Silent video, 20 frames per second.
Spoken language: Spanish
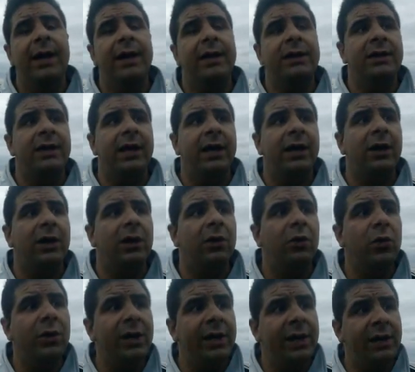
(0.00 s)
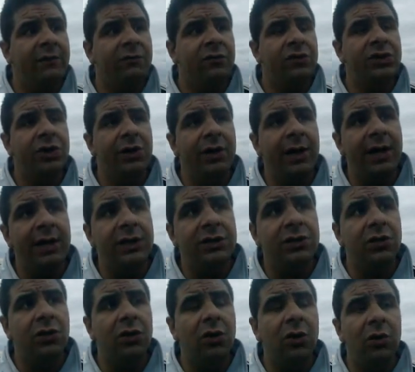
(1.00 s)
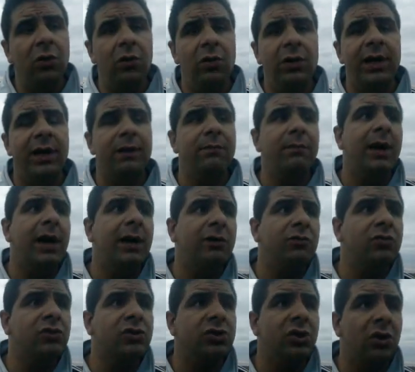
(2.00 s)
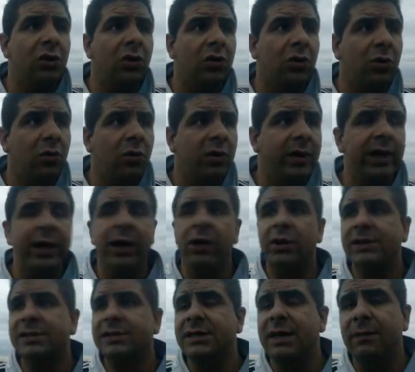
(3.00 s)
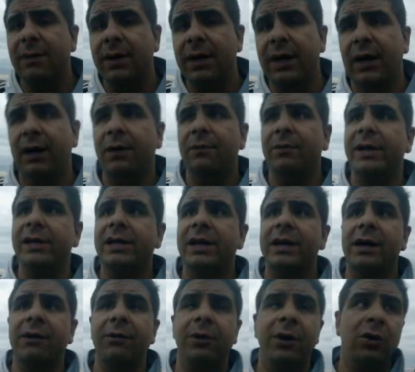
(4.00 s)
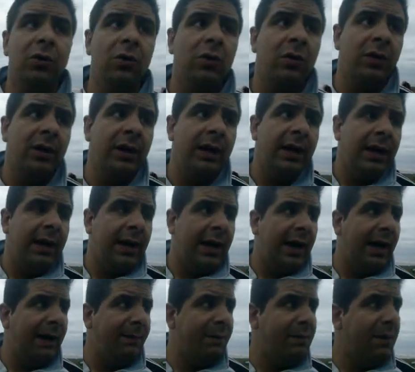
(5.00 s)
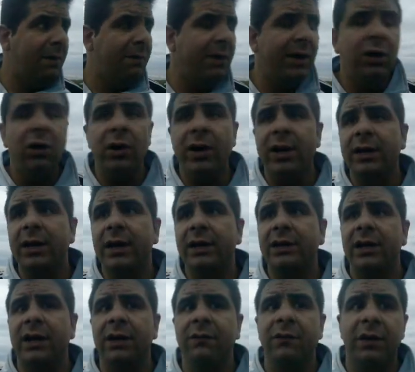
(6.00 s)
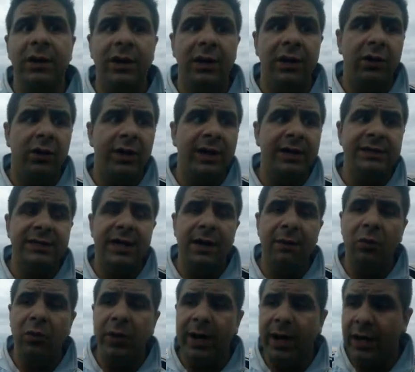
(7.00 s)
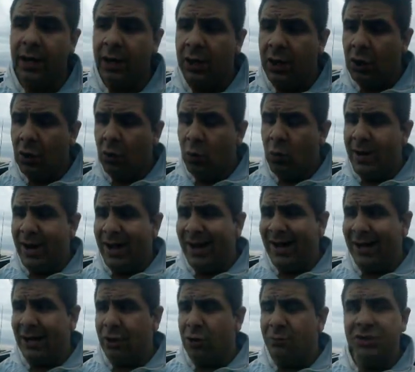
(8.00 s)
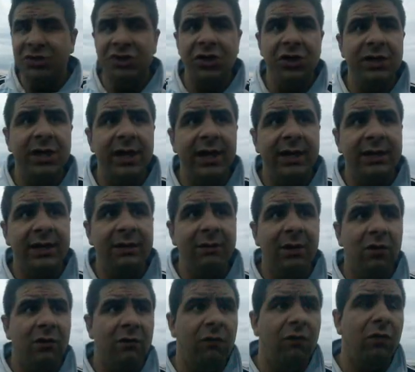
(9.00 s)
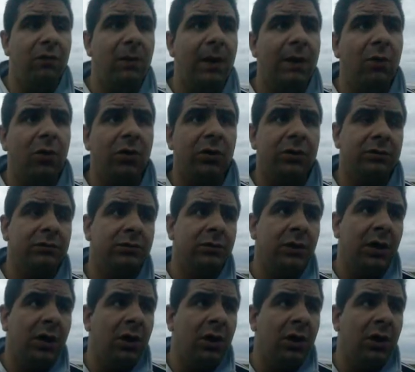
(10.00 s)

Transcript: este, unir, fusionar esos dos clubes y armar un solo club que ahora se llama el Metán Rugby Club. A la misma vez este, eh, organizamos una, una comisión directiva, conformamos con